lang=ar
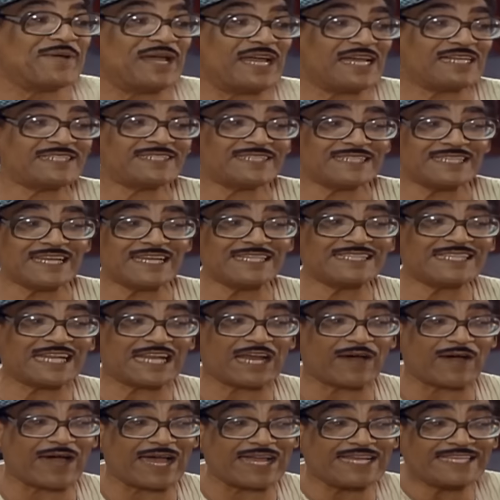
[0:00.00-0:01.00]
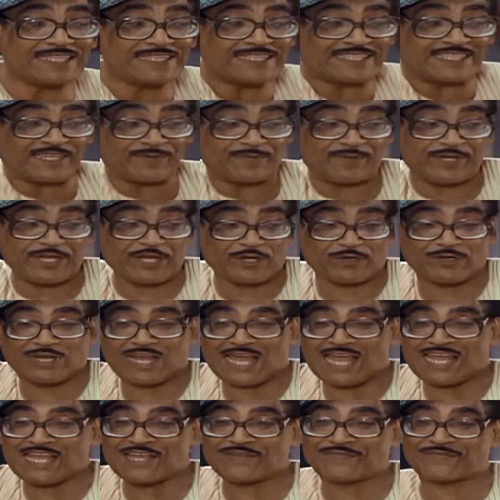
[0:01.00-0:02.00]
بحيث ان انت لو عايز تبيعه
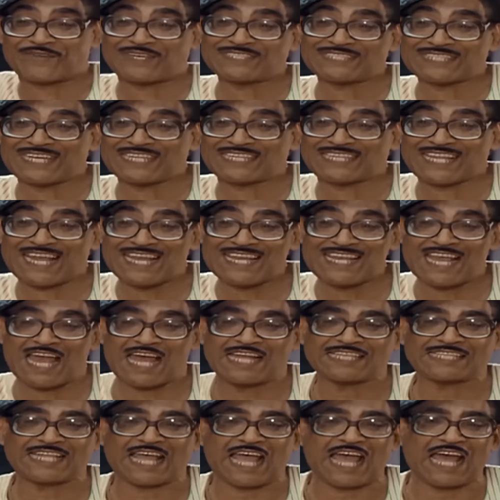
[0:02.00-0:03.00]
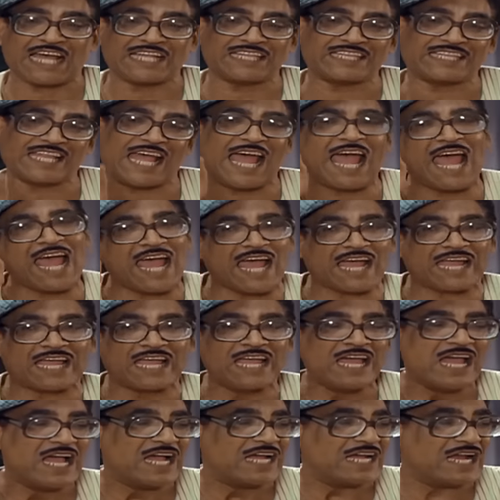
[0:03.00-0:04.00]
لاي فرقه تانية اتحداك
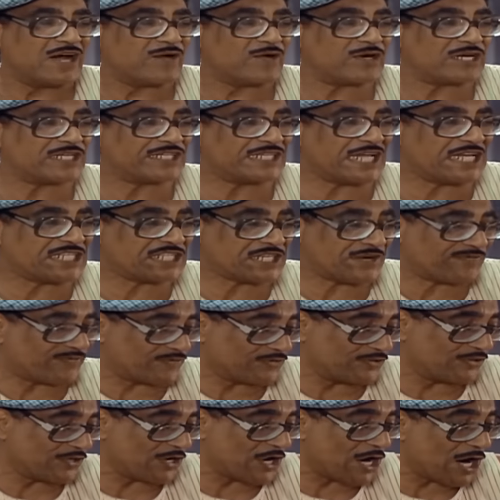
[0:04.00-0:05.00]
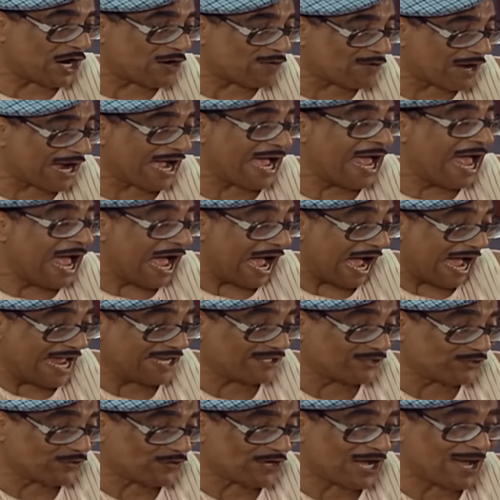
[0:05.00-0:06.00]
لو اكتشفوا ان هو
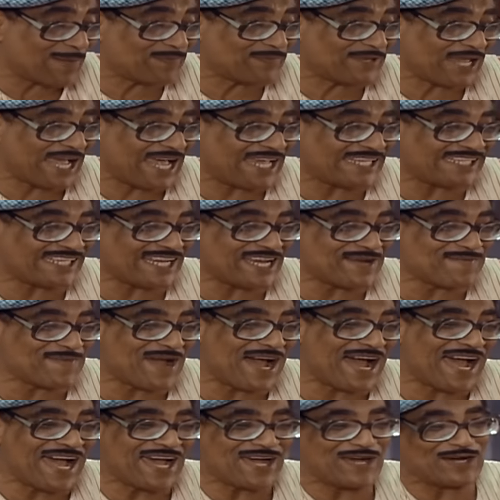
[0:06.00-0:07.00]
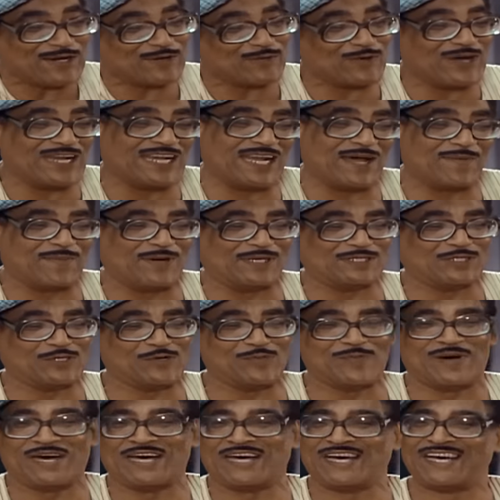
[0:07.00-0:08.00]
عنده خبطه قديمه ولا
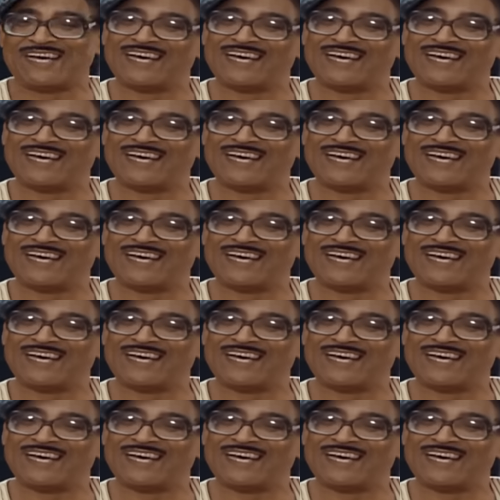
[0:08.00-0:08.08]
برومه